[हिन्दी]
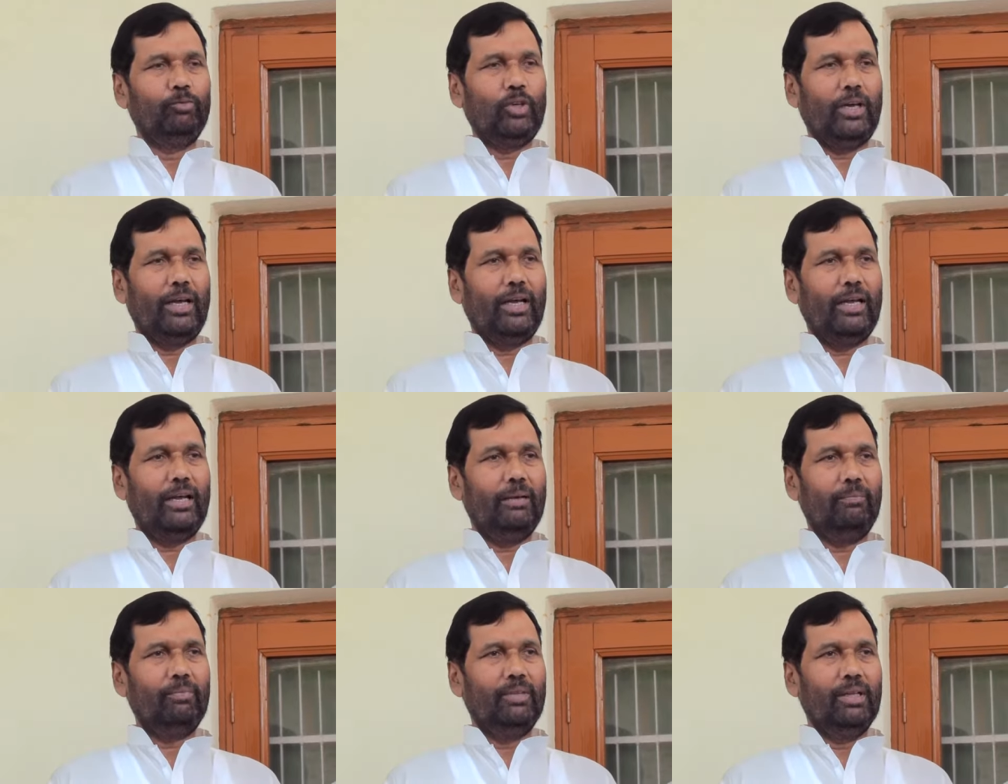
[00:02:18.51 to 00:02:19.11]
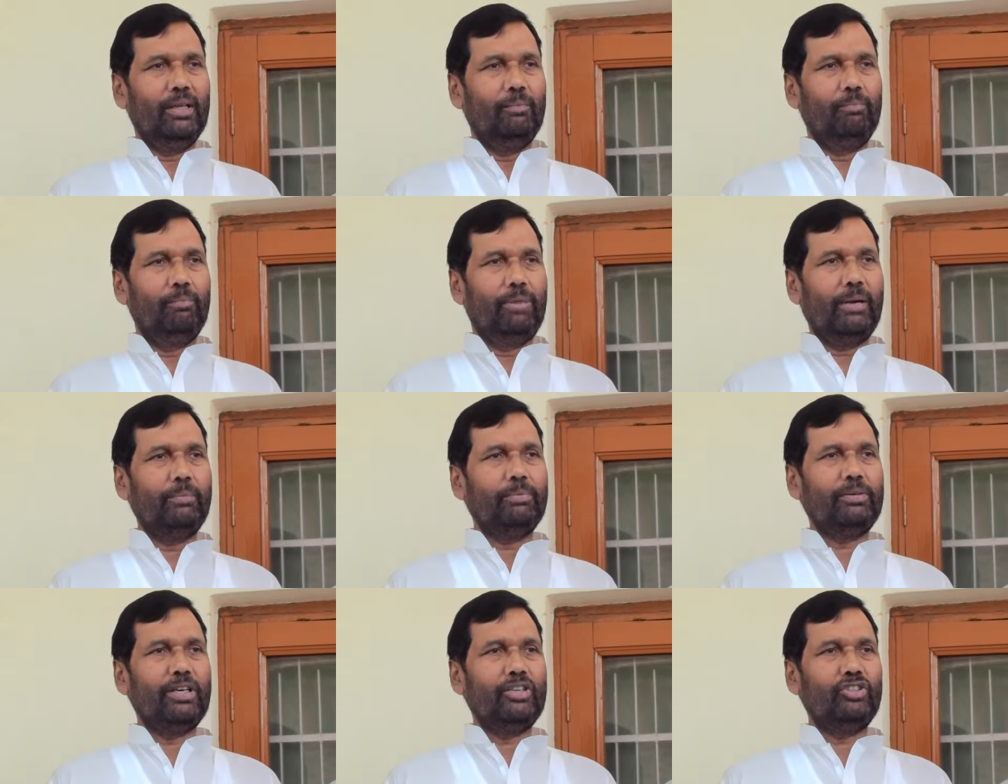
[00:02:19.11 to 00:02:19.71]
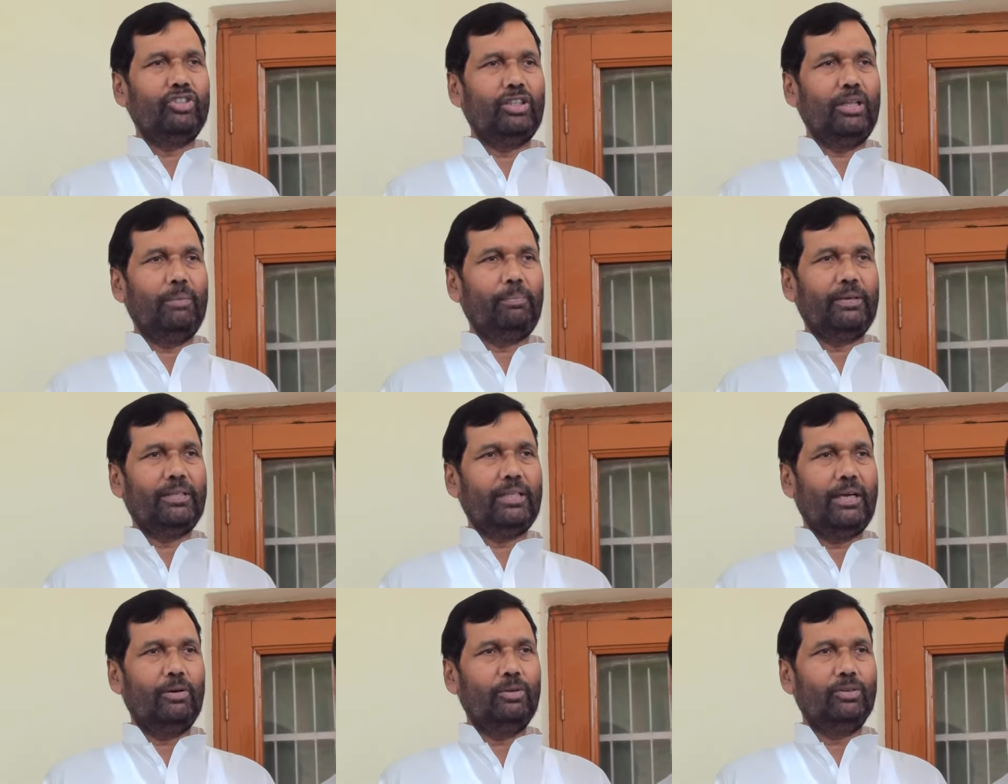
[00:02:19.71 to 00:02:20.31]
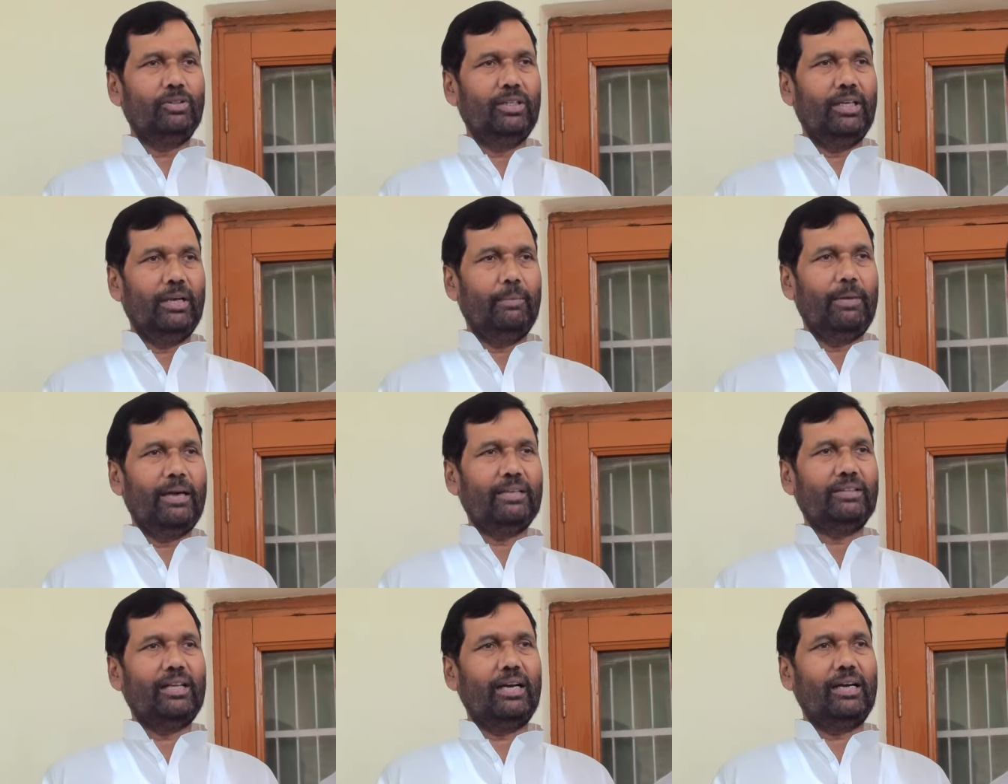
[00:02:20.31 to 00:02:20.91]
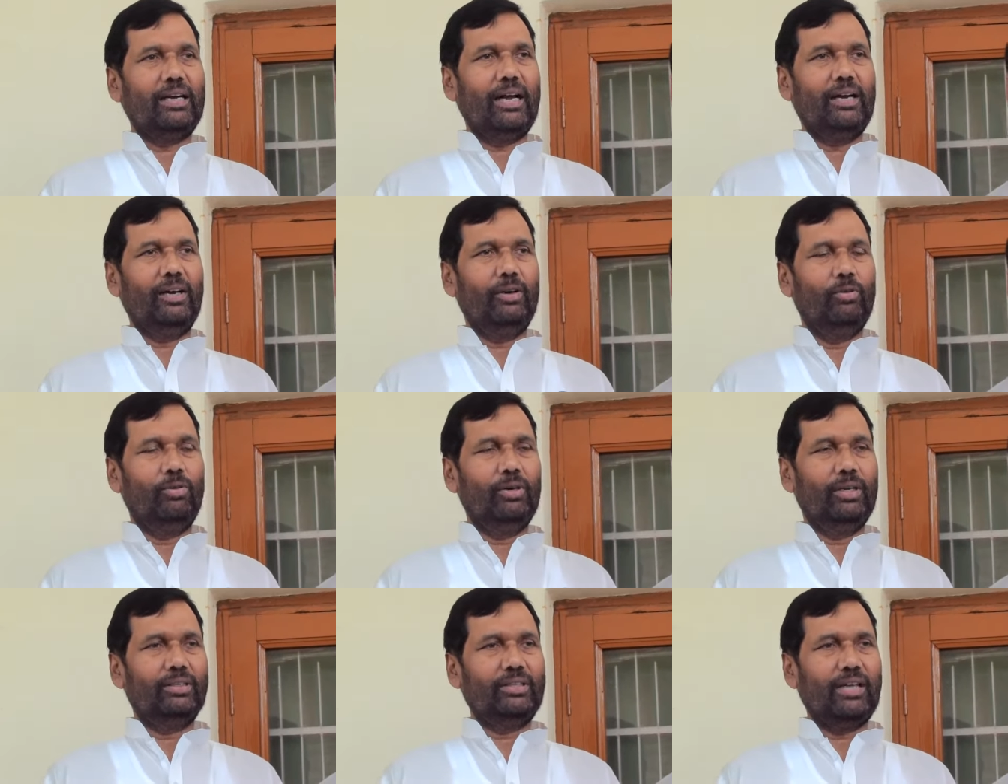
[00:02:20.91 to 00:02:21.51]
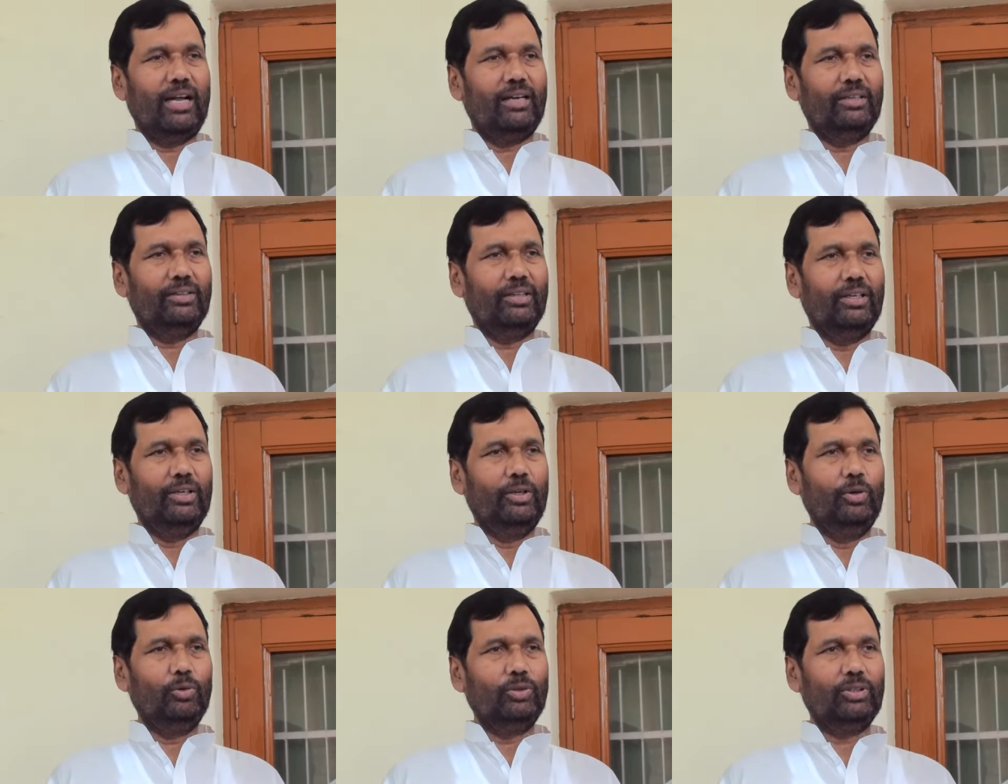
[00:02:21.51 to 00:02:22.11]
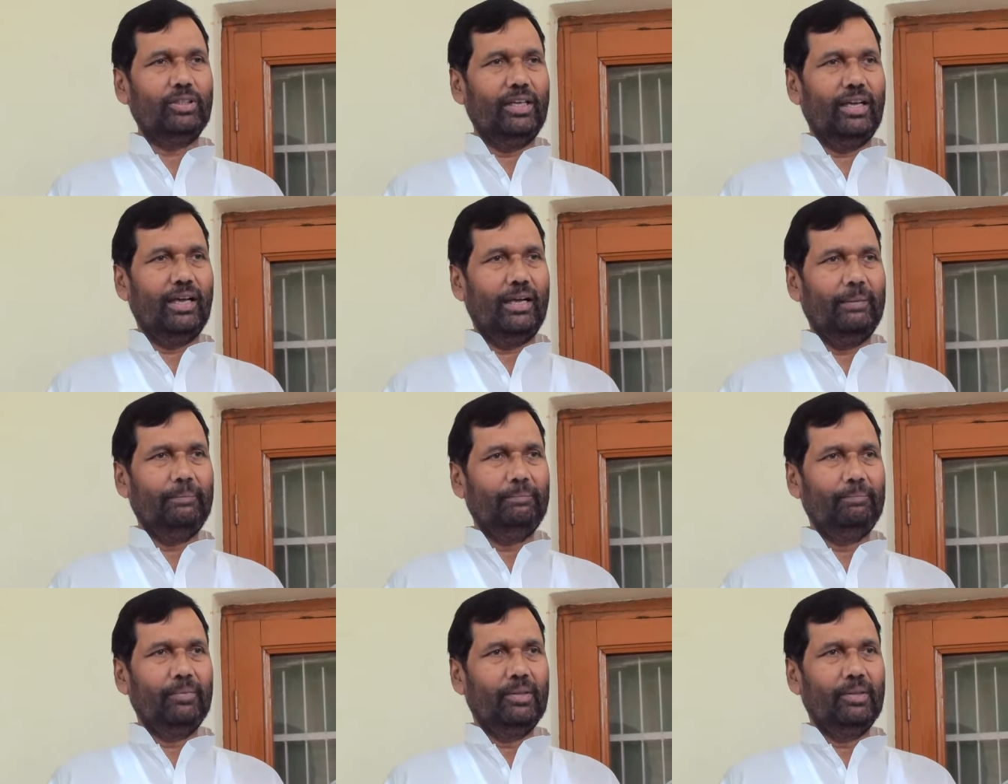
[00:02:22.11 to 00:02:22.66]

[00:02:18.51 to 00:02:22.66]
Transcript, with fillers: जो है भ्रम की स्थिति पैदा होती है वार्ताकारीन होने क्या कहते नियुक्त किया